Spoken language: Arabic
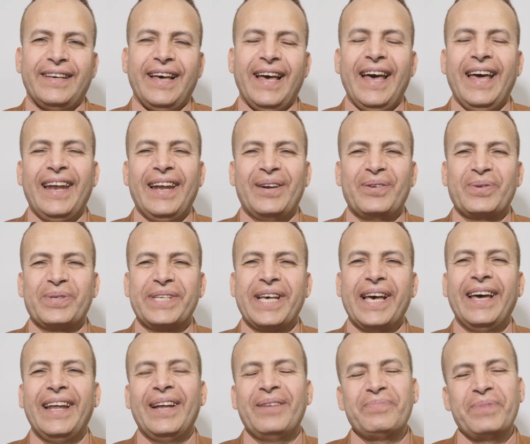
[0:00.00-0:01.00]
أهلا
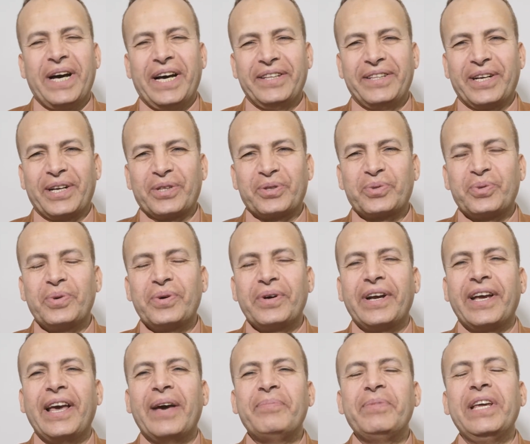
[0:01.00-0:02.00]
وسهلا بحضراتكم
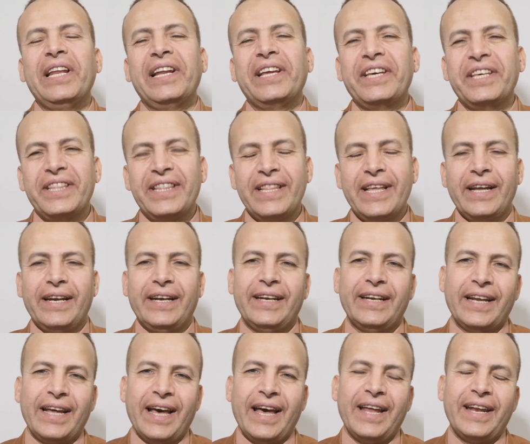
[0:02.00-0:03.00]
جميل
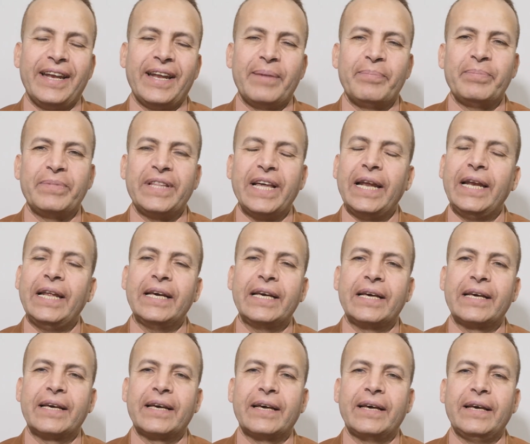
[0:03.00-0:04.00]
جدا أن نمتلك
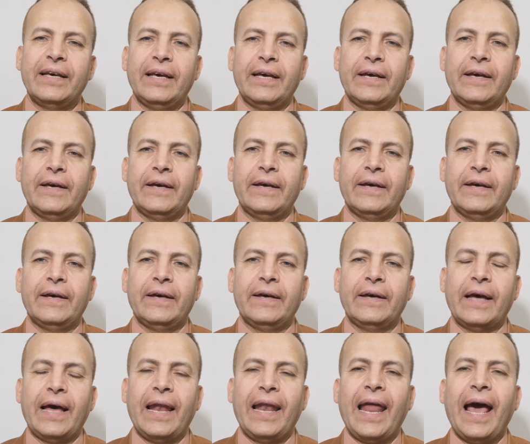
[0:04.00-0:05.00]

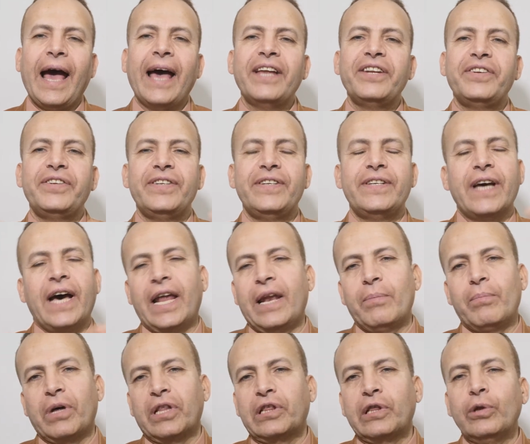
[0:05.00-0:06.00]
آه، الحد
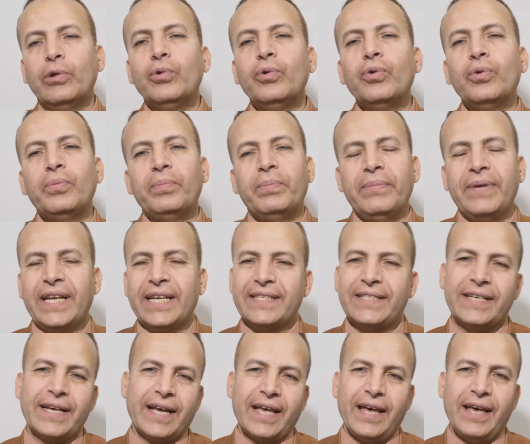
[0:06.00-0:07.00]
المطلوب من
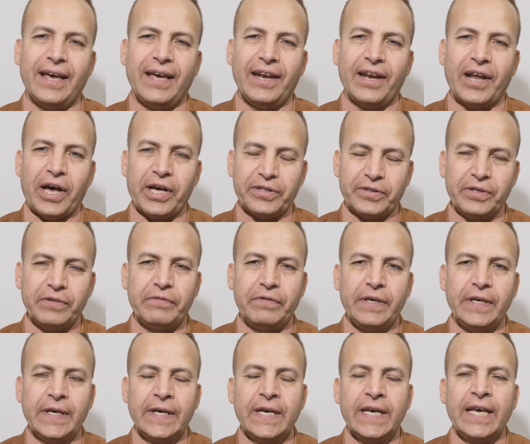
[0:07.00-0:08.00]
الذكاء
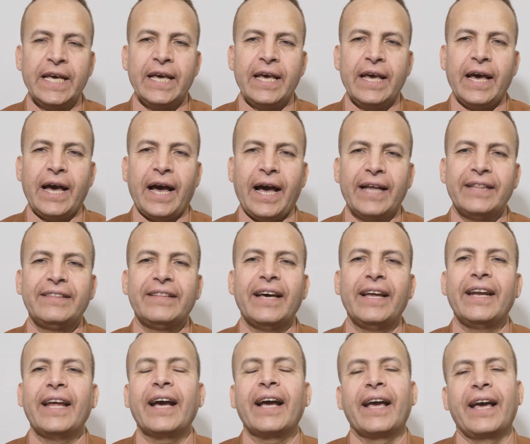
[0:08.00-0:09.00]
العاطفي حتى
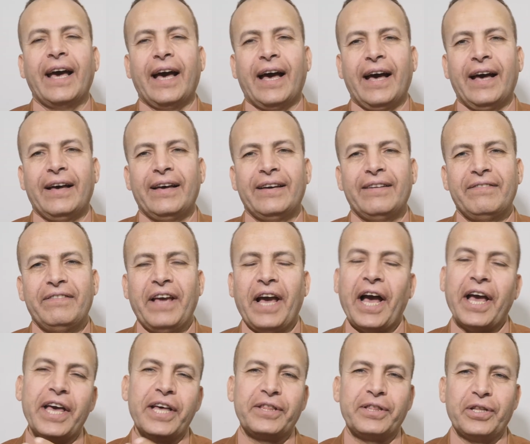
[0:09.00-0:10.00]
ننجح في
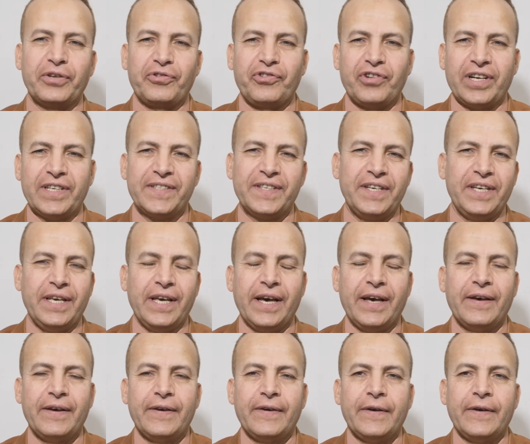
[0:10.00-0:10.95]
حياتنا الشخصية